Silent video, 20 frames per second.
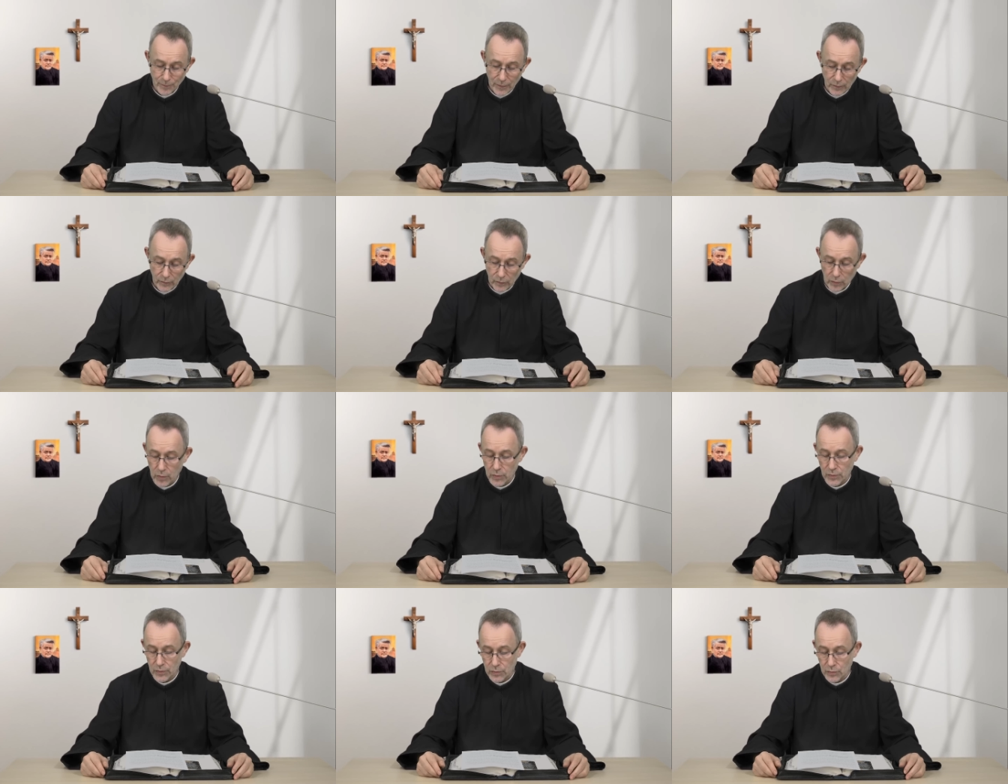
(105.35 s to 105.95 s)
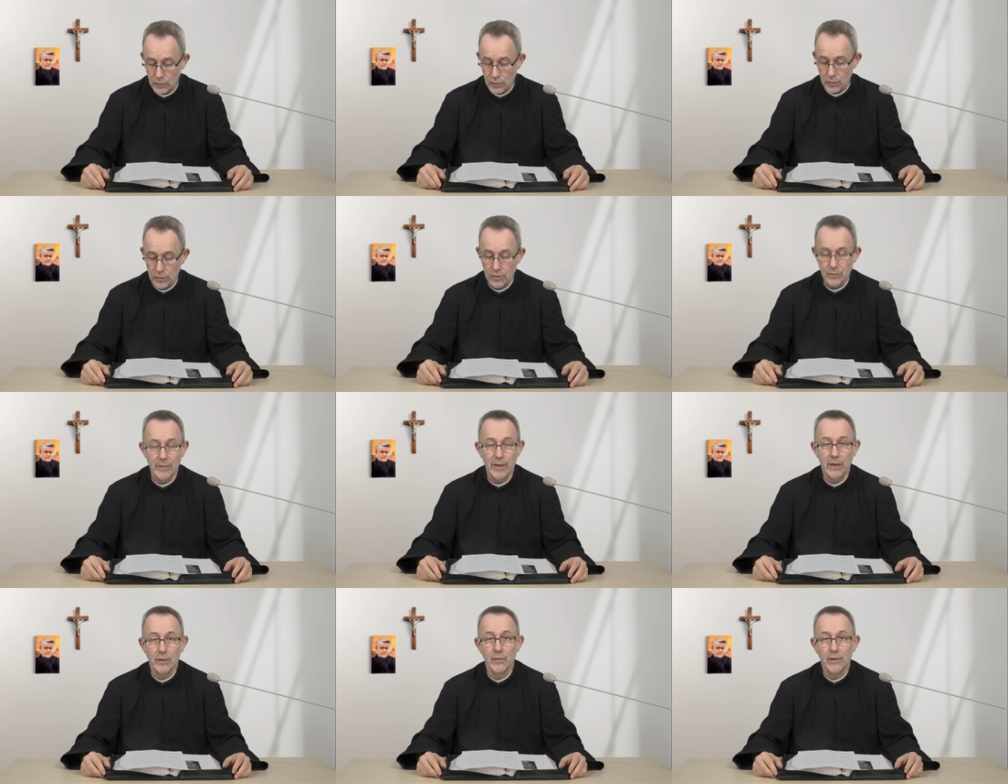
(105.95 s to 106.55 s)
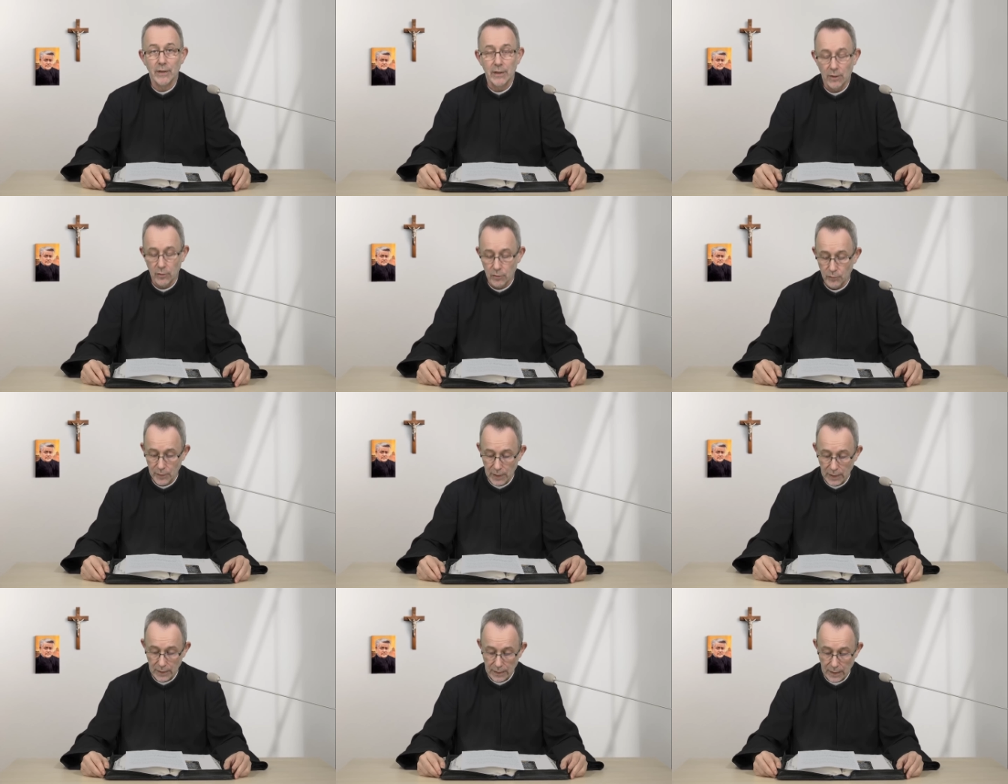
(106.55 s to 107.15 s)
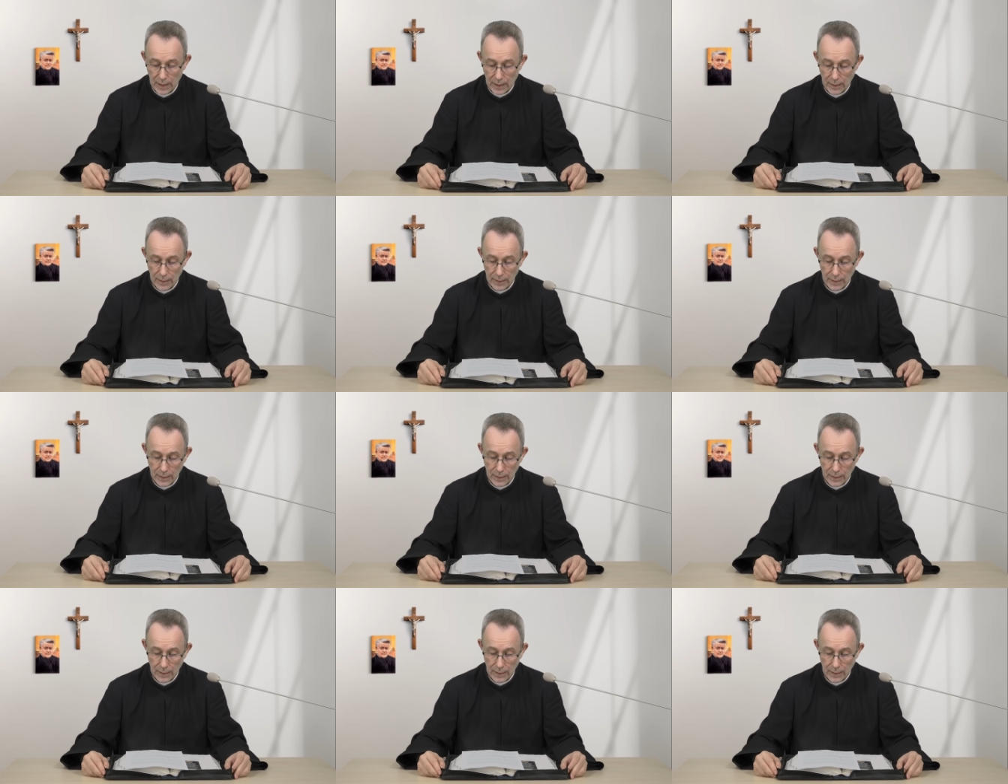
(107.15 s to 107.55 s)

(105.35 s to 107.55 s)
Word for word: W końcu zmarła ta kobieta.